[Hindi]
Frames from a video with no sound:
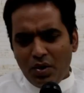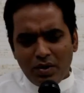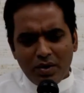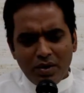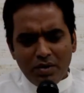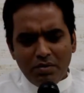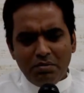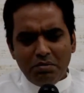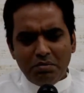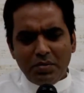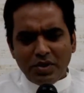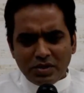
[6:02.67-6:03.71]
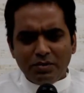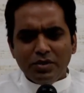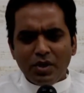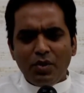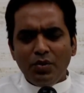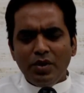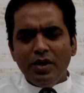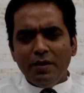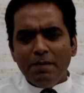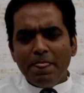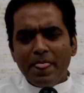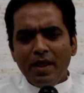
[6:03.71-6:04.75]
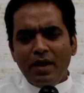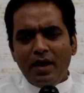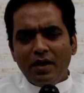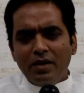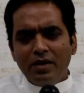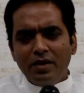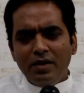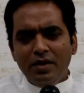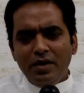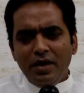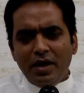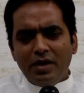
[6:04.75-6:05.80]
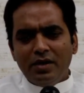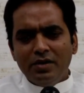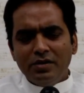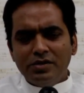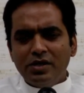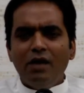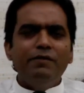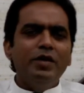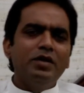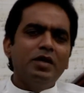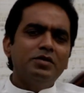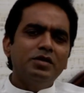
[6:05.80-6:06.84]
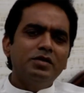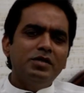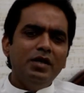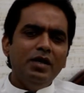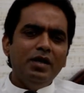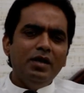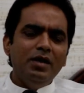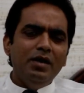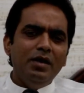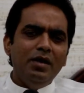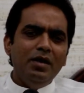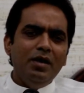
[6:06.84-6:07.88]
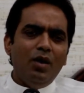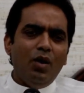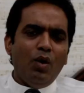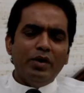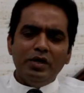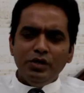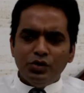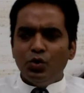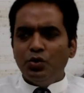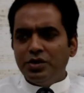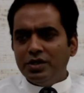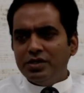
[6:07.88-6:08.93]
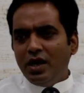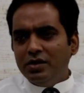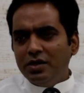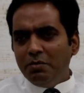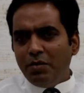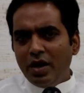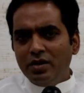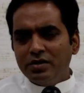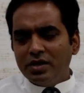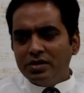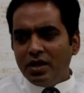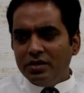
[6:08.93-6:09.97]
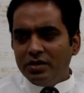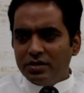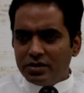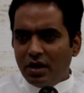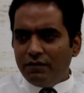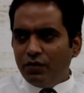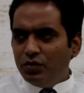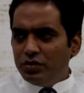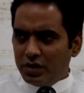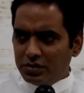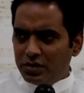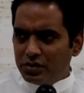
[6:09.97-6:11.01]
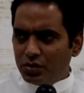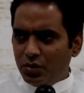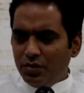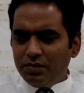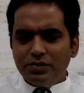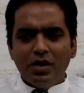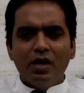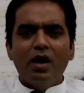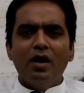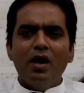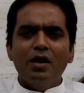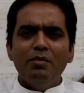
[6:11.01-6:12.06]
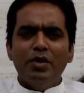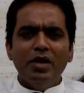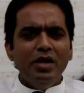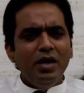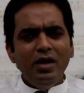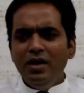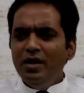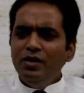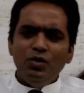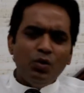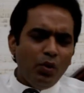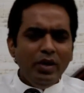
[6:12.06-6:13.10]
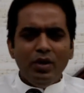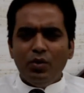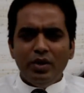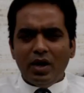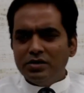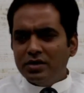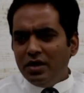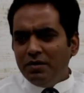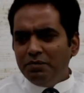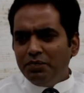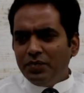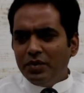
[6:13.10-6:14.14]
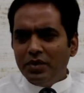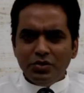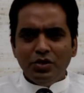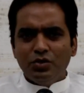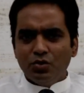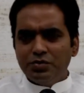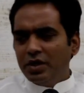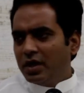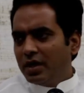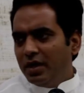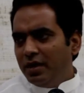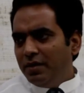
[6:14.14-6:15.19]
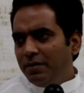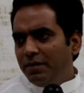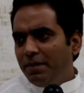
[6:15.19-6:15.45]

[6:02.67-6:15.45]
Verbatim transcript: और मैं समझता हूँ कि अगर एक साफ इंटेंशन से और इस सोच के साथ कि बायर्स के साथ इंसाफ हो जस्टिस हो सरकार आगे बढ़ी है तो कोई ना कोई रास्ता निश्चित रूप से निकलेगा